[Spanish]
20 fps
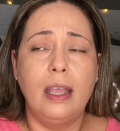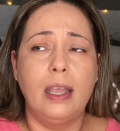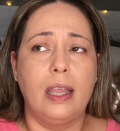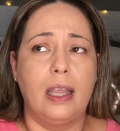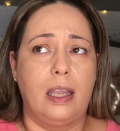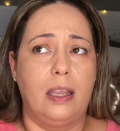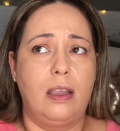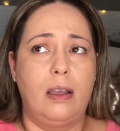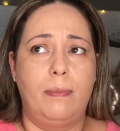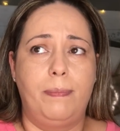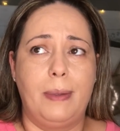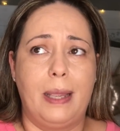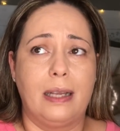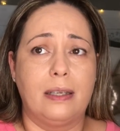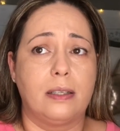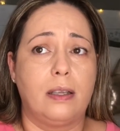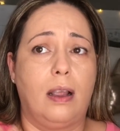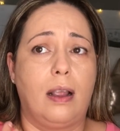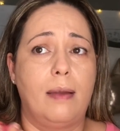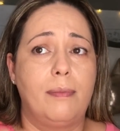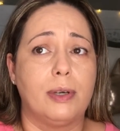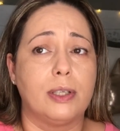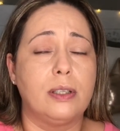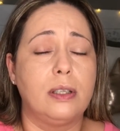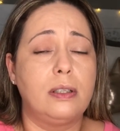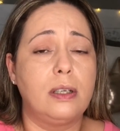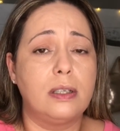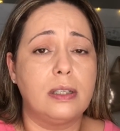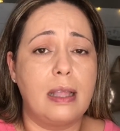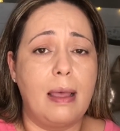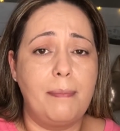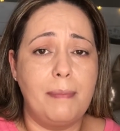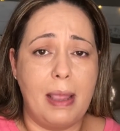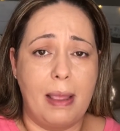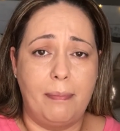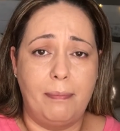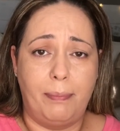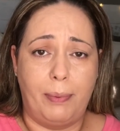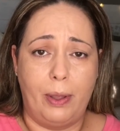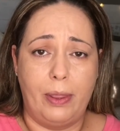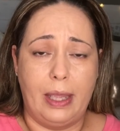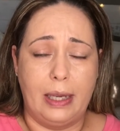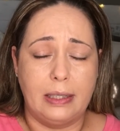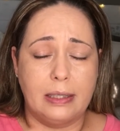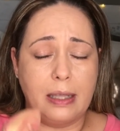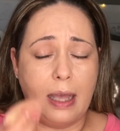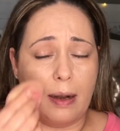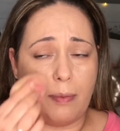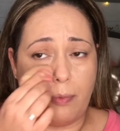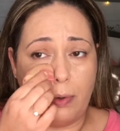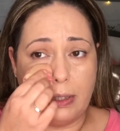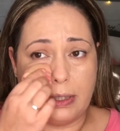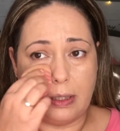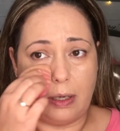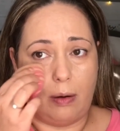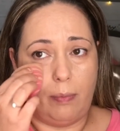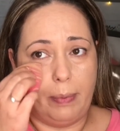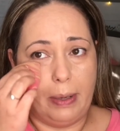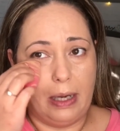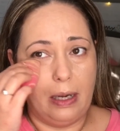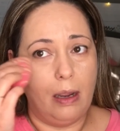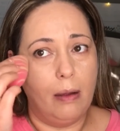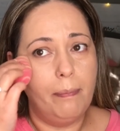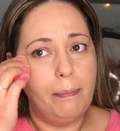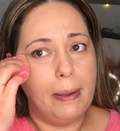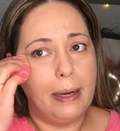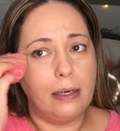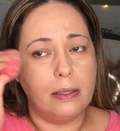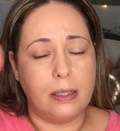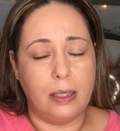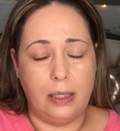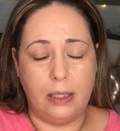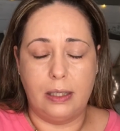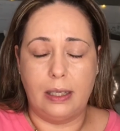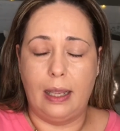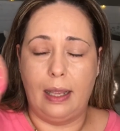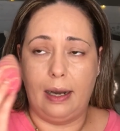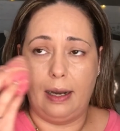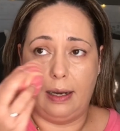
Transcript: Y yo pienso que vosotros también podéis dar vuestra opinión, pero sin ser